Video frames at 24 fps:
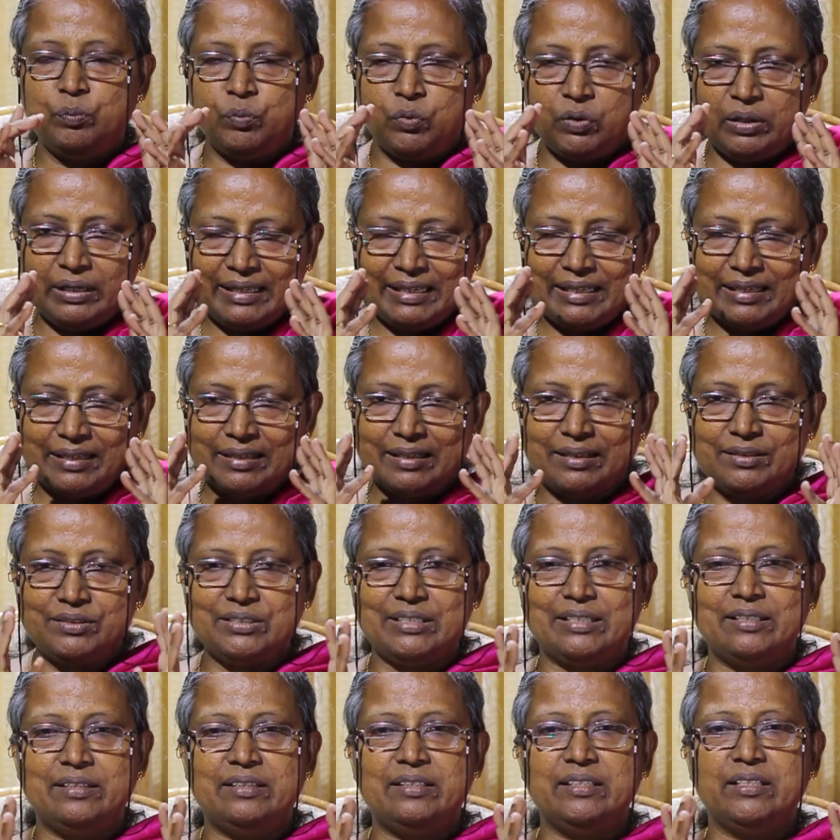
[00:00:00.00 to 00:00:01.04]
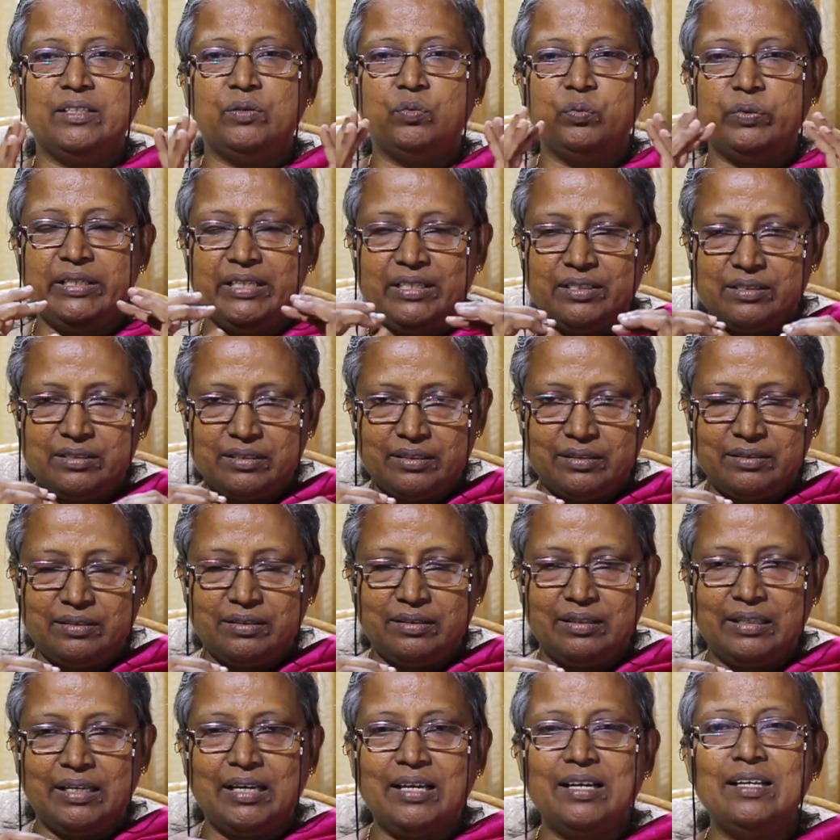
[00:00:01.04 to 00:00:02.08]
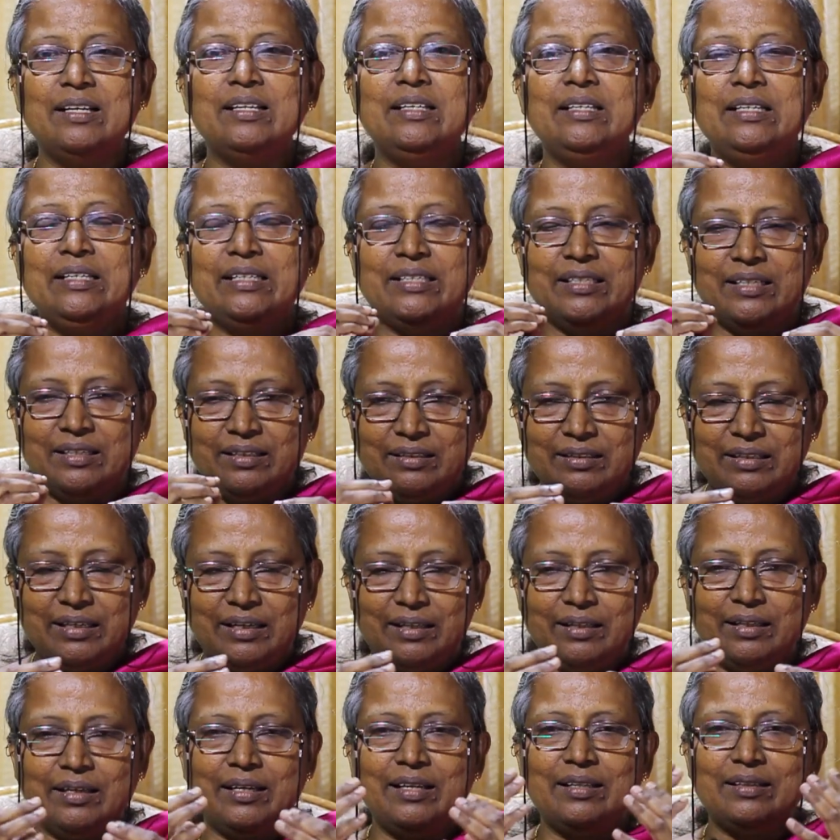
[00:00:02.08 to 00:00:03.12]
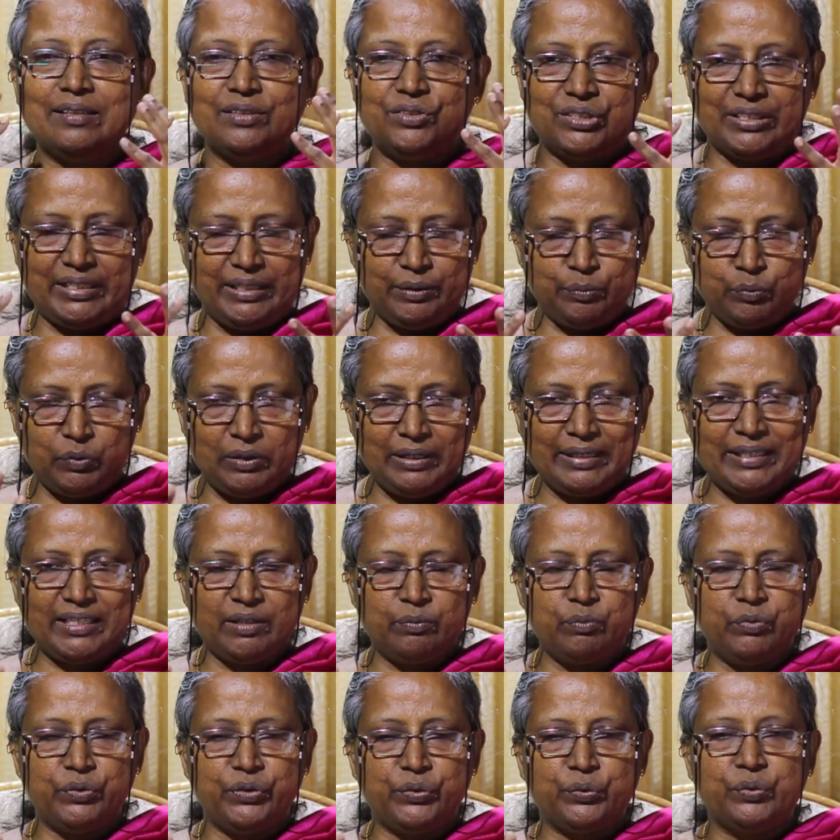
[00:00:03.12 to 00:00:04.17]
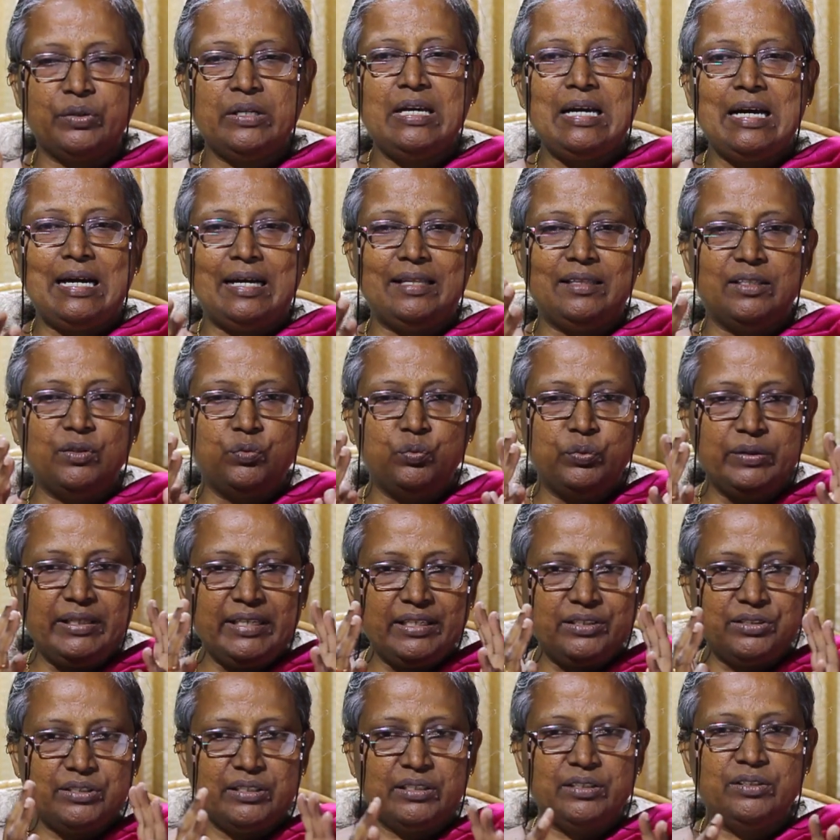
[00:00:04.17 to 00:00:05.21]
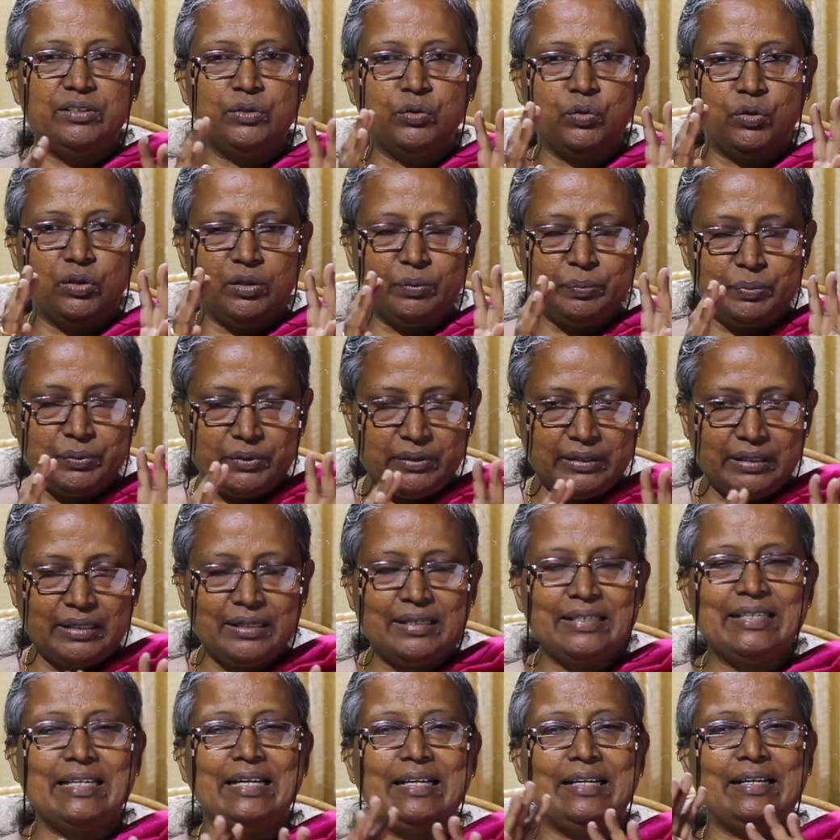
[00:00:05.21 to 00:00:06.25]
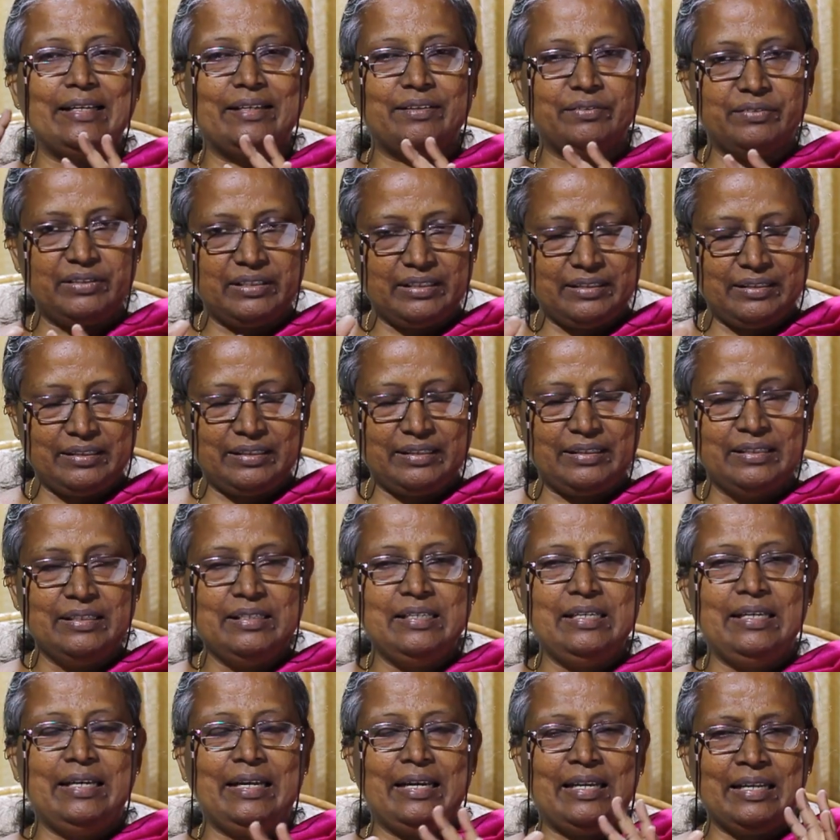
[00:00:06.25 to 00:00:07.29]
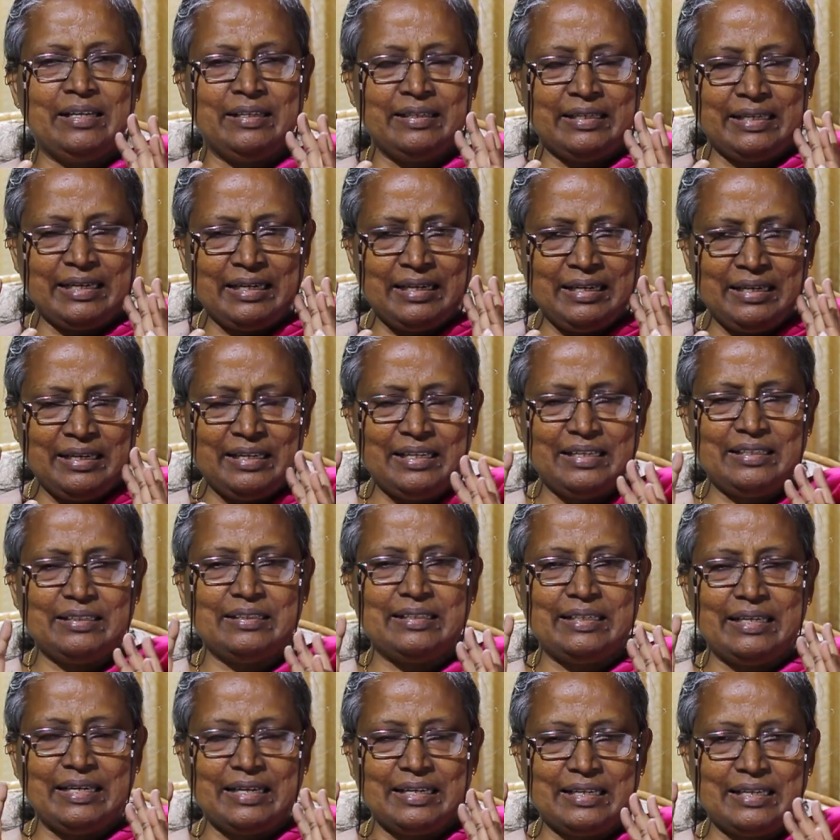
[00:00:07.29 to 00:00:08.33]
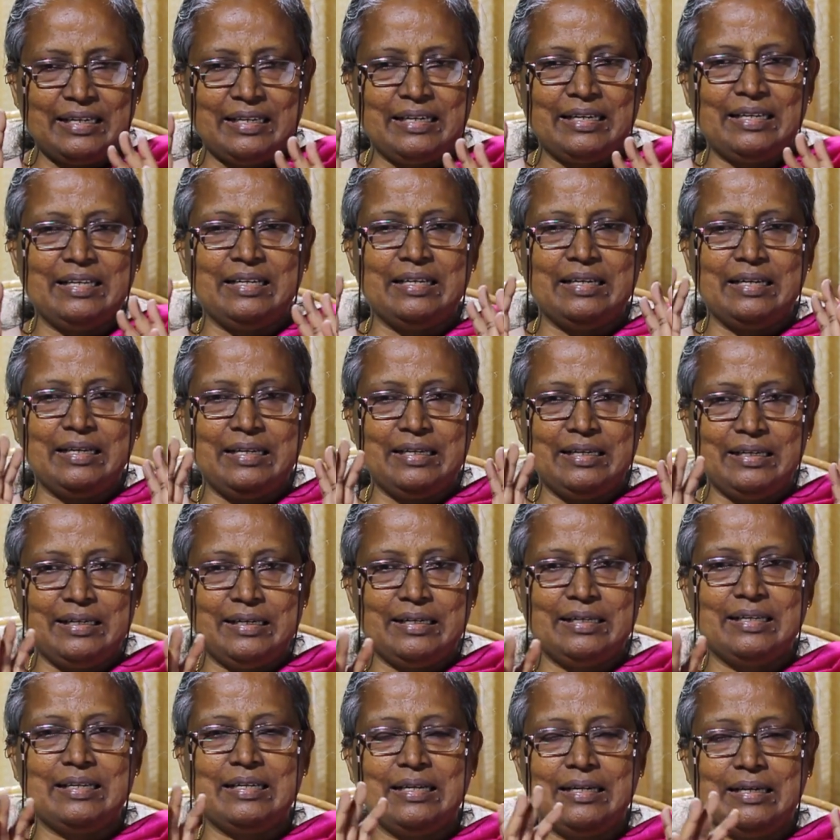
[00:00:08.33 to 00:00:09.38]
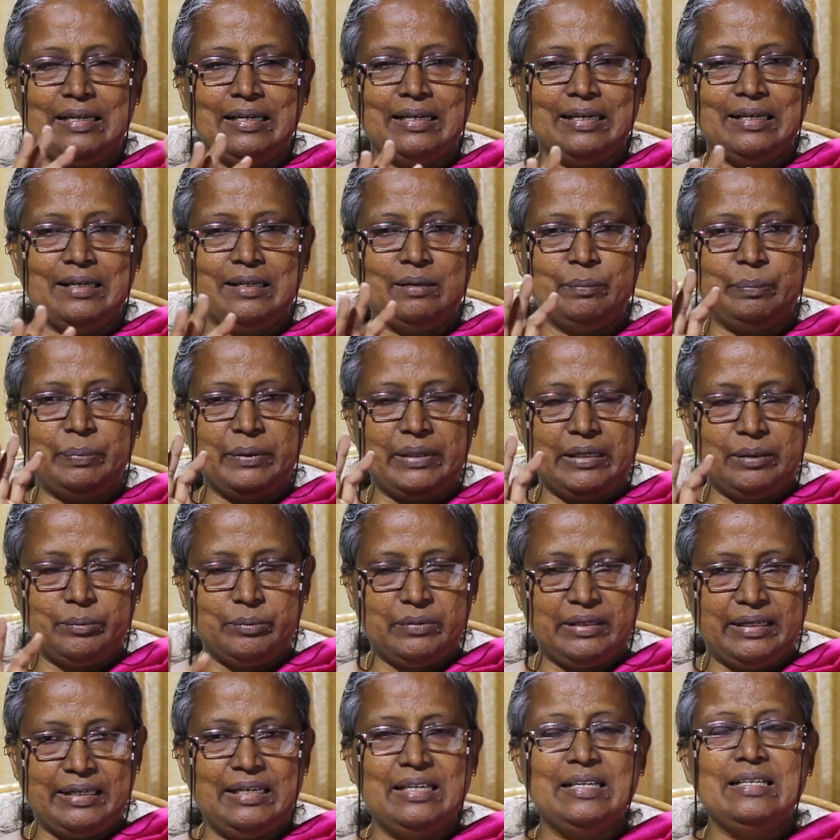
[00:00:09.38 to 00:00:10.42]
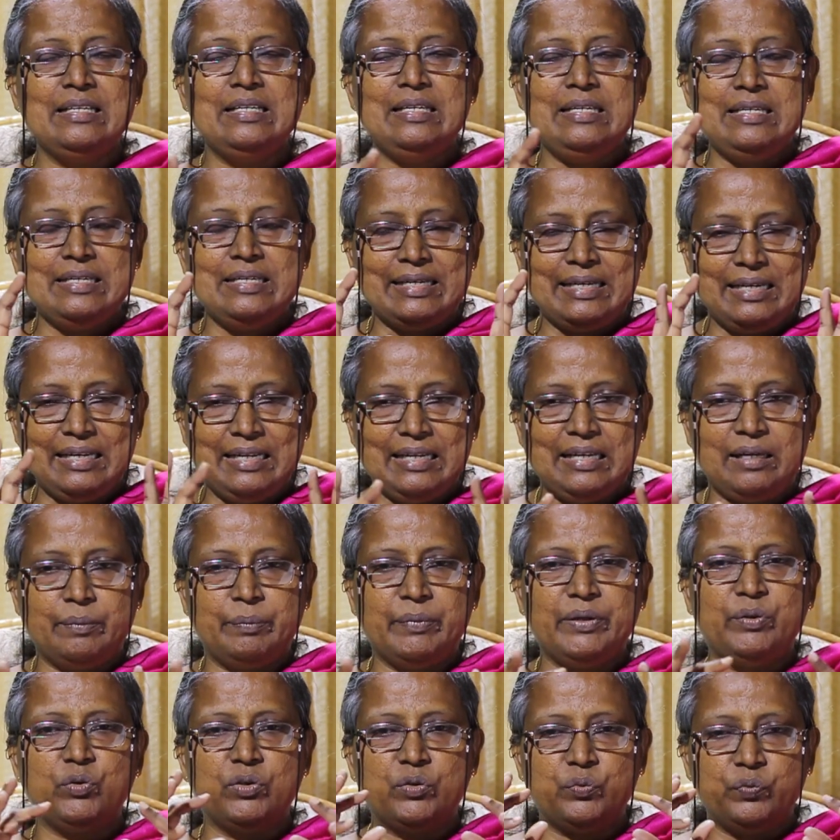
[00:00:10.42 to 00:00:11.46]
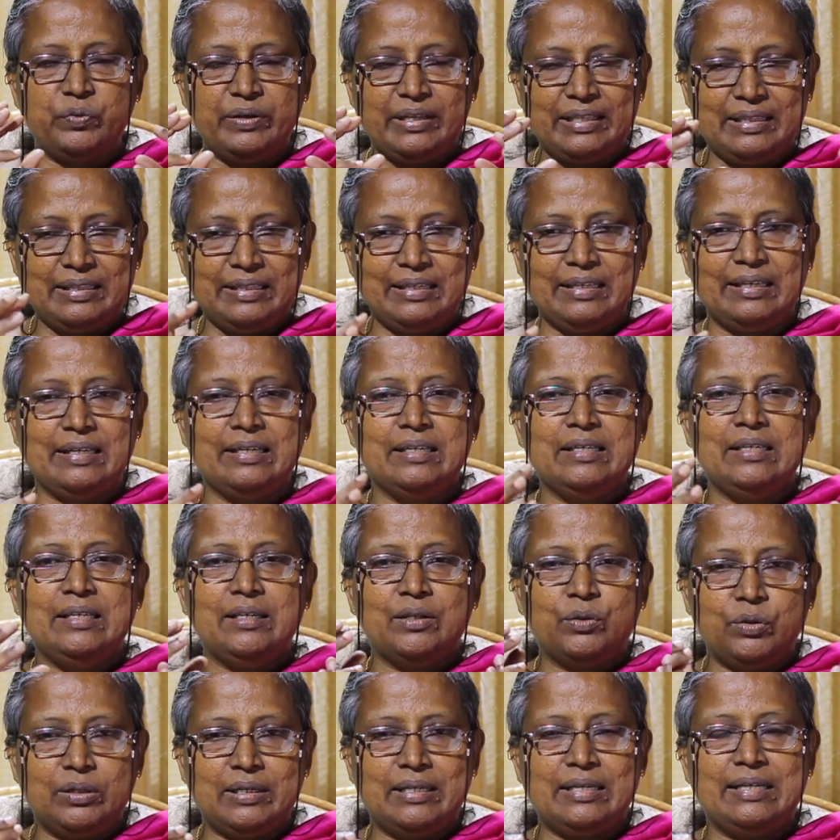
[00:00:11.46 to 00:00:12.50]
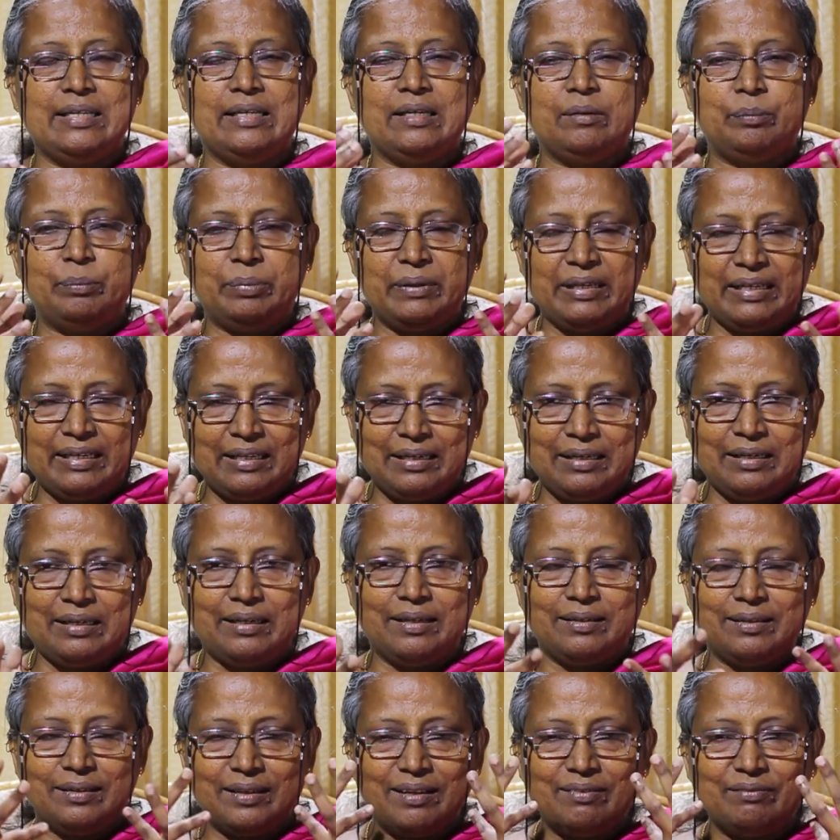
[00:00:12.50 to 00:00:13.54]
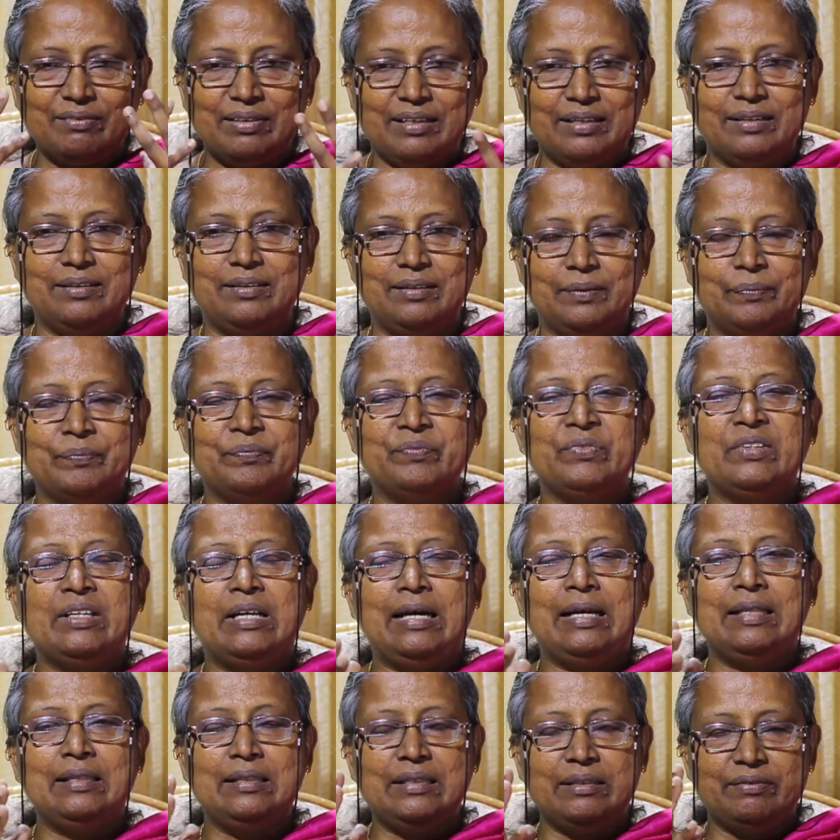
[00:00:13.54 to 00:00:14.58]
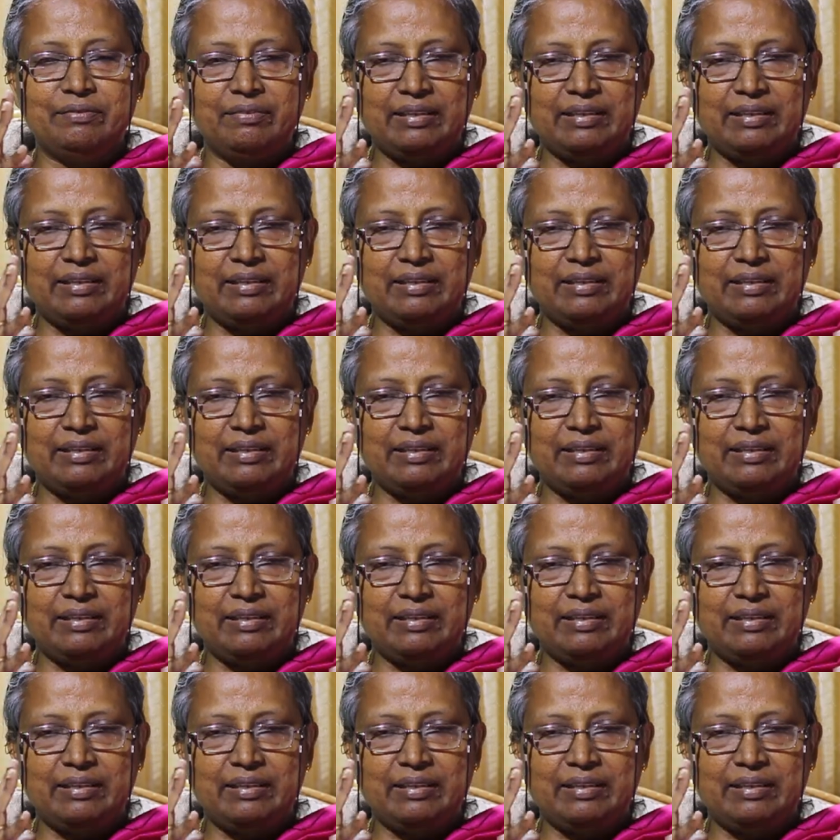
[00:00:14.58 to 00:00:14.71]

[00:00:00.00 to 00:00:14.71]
முளைக்கிற சத்து உயிர் சத்து தான் இருந்தால் தான் அந்த செடி முளைக்க முடியும் அந்த உயிர் சத்து கொழுப்பு தான் எண்ணெய்க்கு வருது ஏன்னா எல்லா தேங்காய் எண்ணெய் நல்லெண்ணெய் கடலெண்ணெய் பாமாயில் எல்லாமே ஒரு விதை கொட்டை பயிர்லேருந்து தான் வருது அந்த